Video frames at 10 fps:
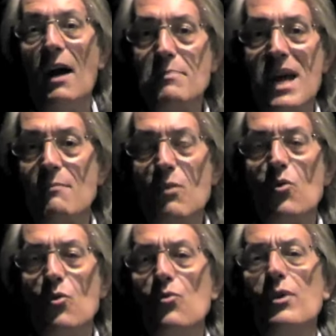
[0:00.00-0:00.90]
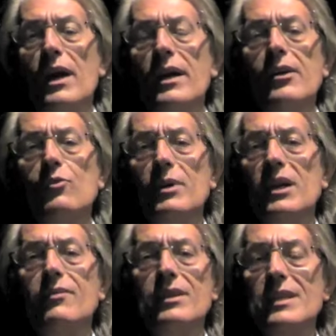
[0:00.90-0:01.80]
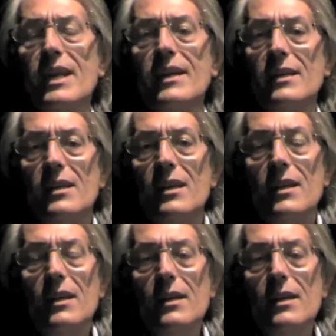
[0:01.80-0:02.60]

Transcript: Abbiamo una innumerevole serie di